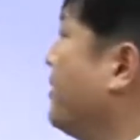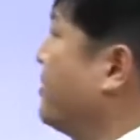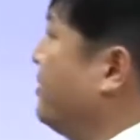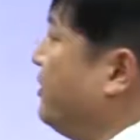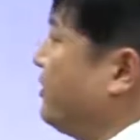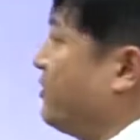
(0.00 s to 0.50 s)

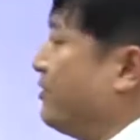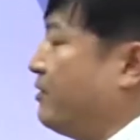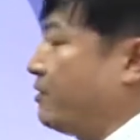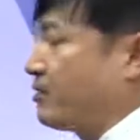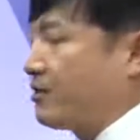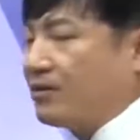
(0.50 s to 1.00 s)
그
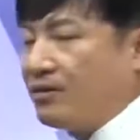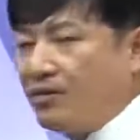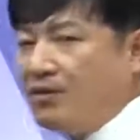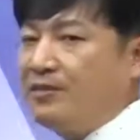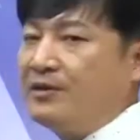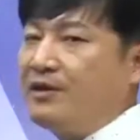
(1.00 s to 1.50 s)
이유를
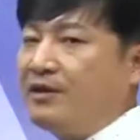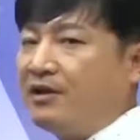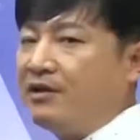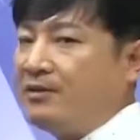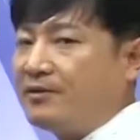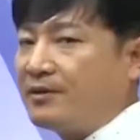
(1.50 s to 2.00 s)
곰곰이
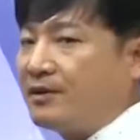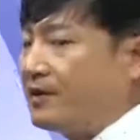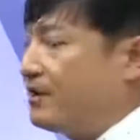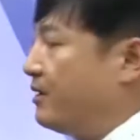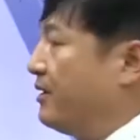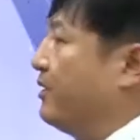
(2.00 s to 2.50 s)
생각을 해
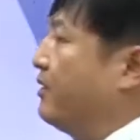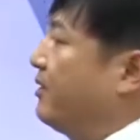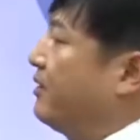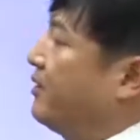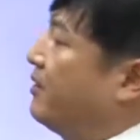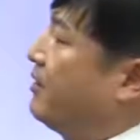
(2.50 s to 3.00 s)
보니까
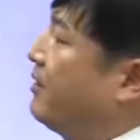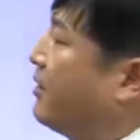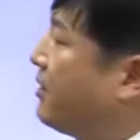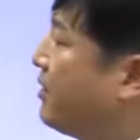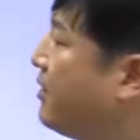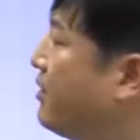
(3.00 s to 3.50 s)

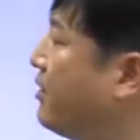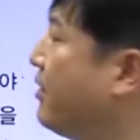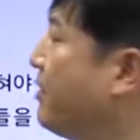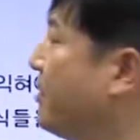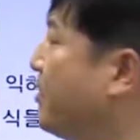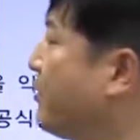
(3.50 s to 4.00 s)

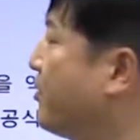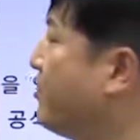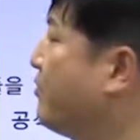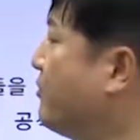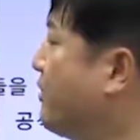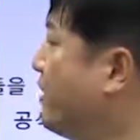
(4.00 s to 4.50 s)
이게
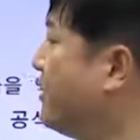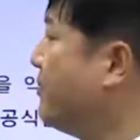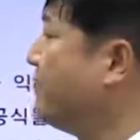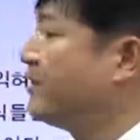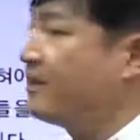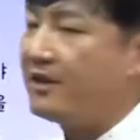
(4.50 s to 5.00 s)
영문의
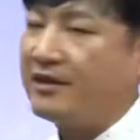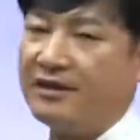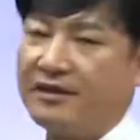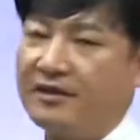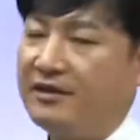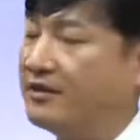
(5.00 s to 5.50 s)
의미를
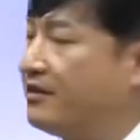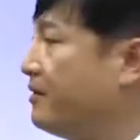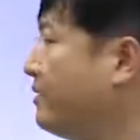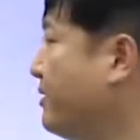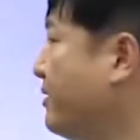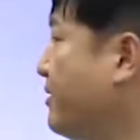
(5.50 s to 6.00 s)
알아야 돼요.
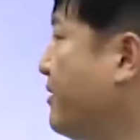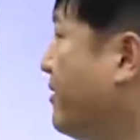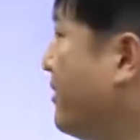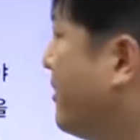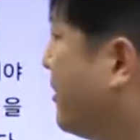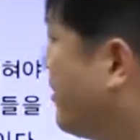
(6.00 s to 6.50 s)

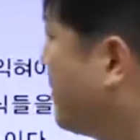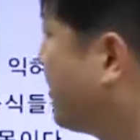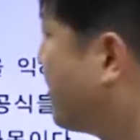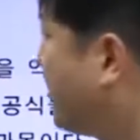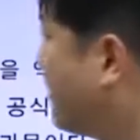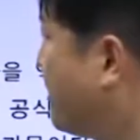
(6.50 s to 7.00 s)

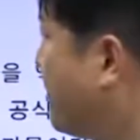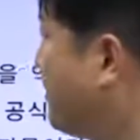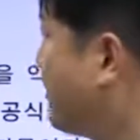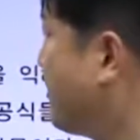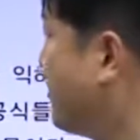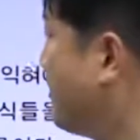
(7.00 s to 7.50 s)

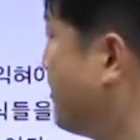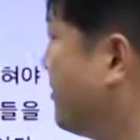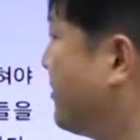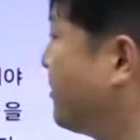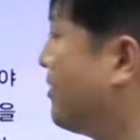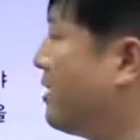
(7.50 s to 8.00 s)
거기다가 영,
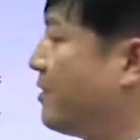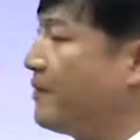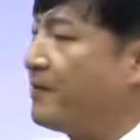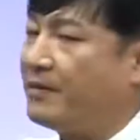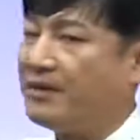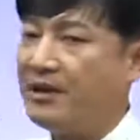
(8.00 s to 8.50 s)
어의
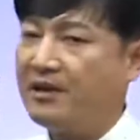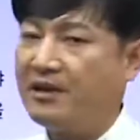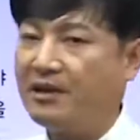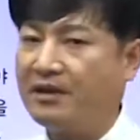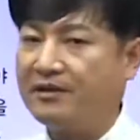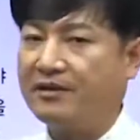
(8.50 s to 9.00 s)
알파벳이
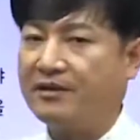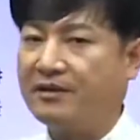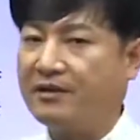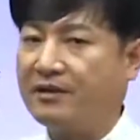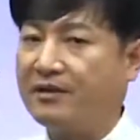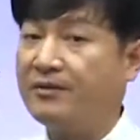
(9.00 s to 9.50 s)
한개가
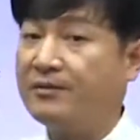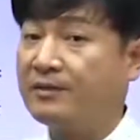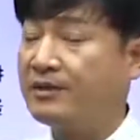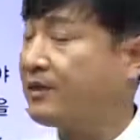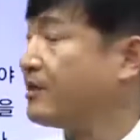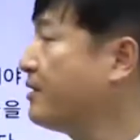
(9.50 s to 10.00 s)
있으니까
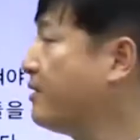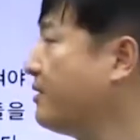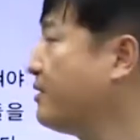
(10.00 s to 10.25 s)
대소문자가요.